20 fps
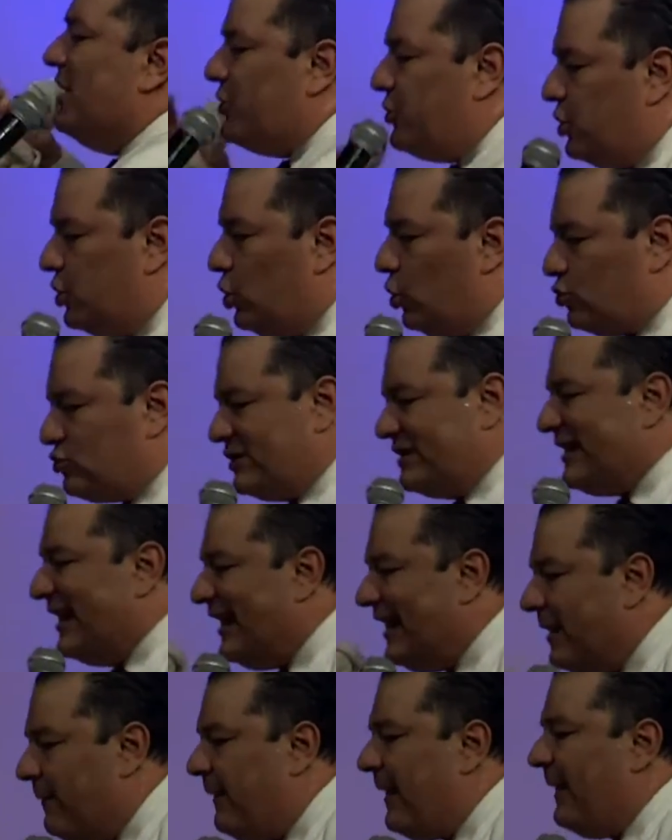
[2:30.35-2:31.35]
Dios te
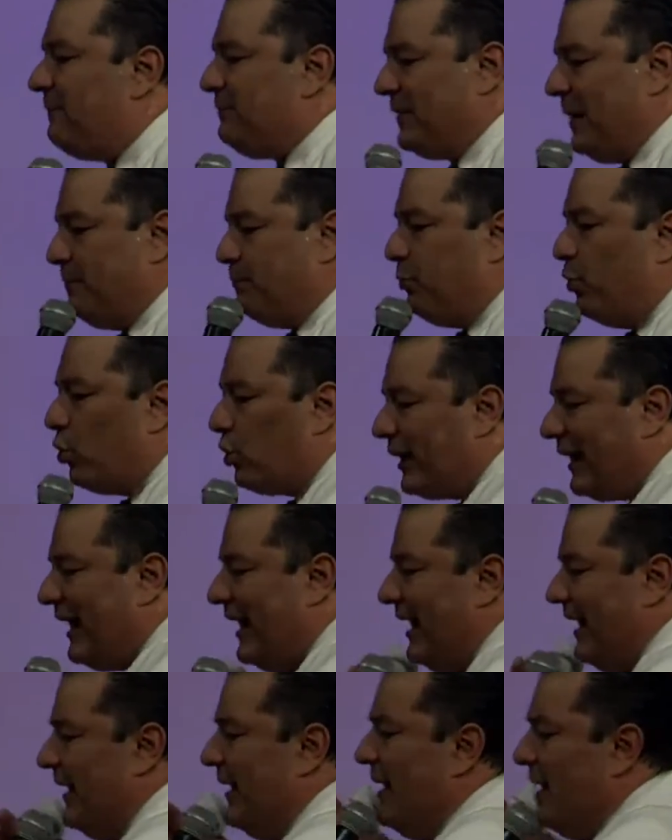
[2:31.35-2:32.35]
levante. ¿Por
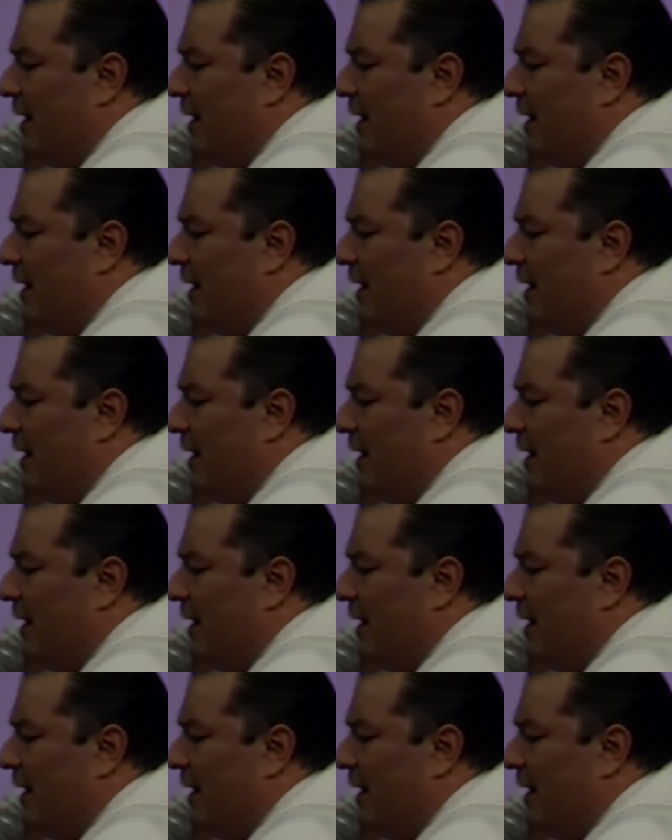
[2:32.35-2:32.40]
qué?